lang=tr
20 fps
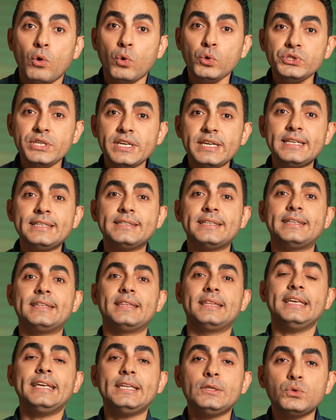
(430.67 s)
o
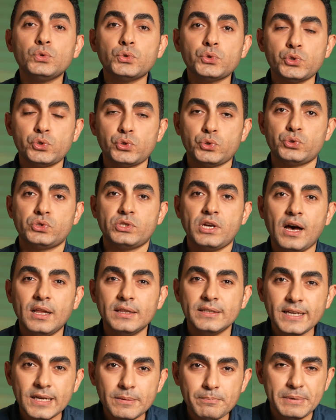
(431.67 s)
şekilde dik duruşu
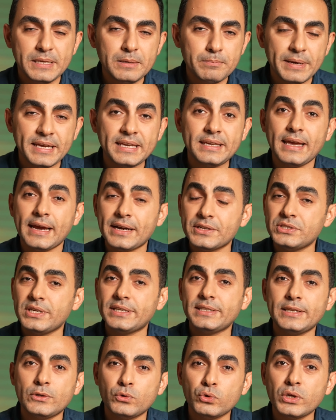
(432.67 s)
sağlayabilmek
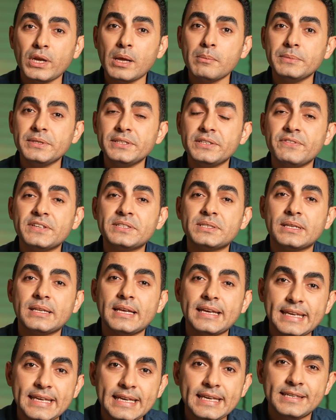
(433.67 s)
gerçekten önemlidir ve
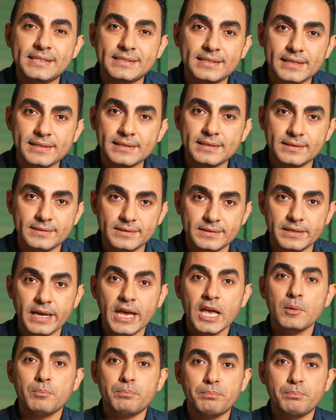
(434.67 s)
sana iyi hissettirir.